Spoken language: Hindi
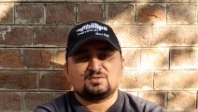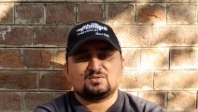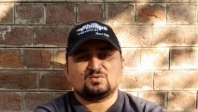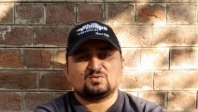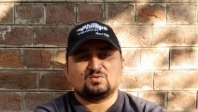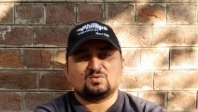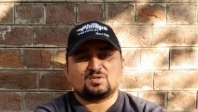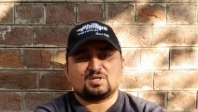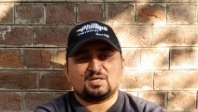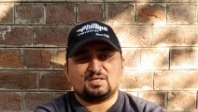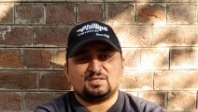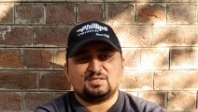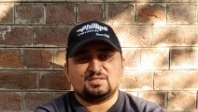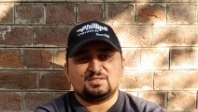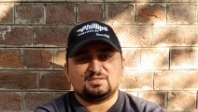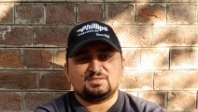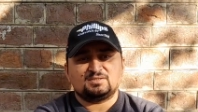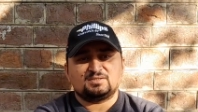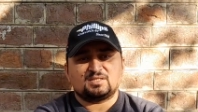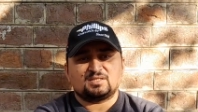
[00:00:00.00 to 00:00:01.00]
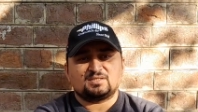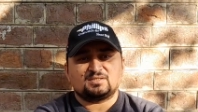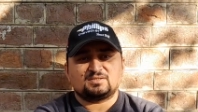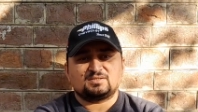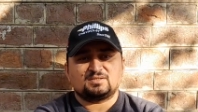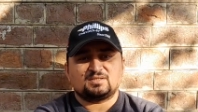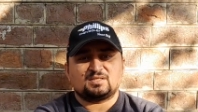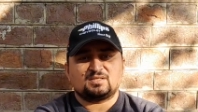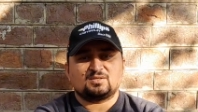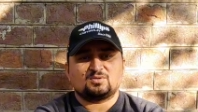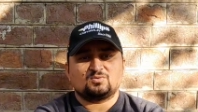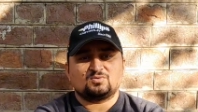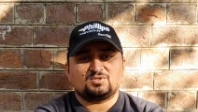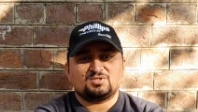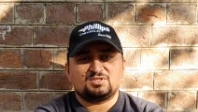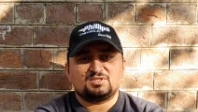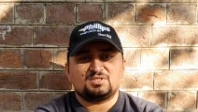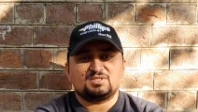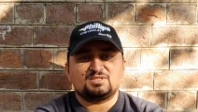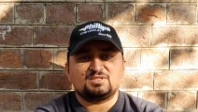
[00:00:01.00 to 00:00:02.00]
तो काइंडली ज़्यादा से ज़्यादा
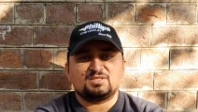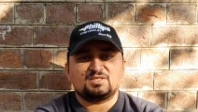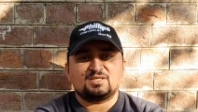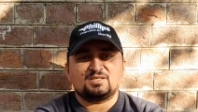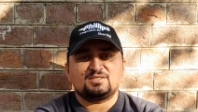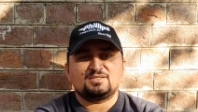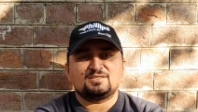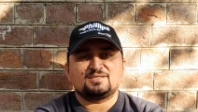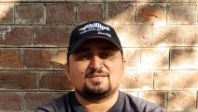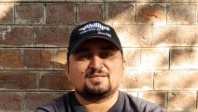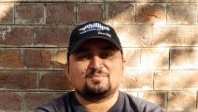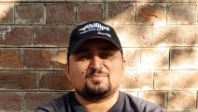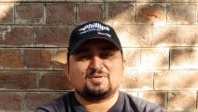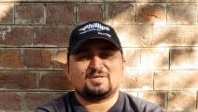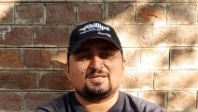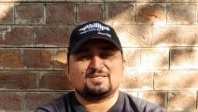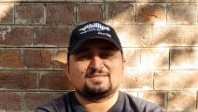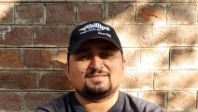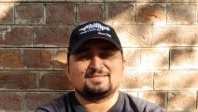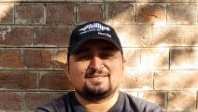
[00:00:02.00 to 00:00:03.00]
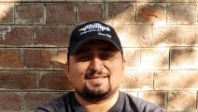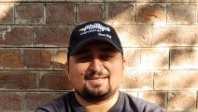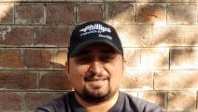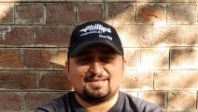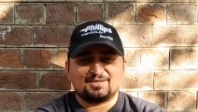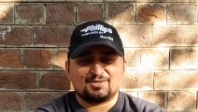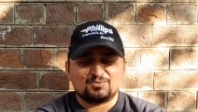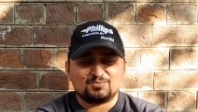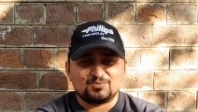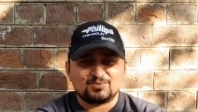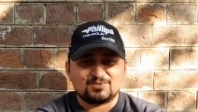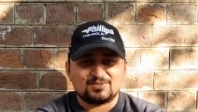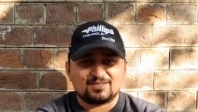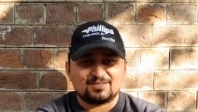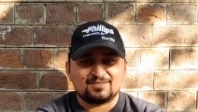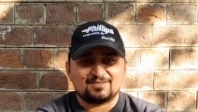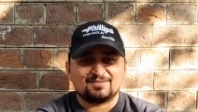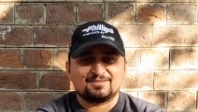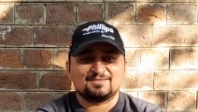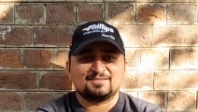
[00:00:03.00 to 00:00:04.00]
कोशिश कीजिएगा जिनके पास हैं कबूतर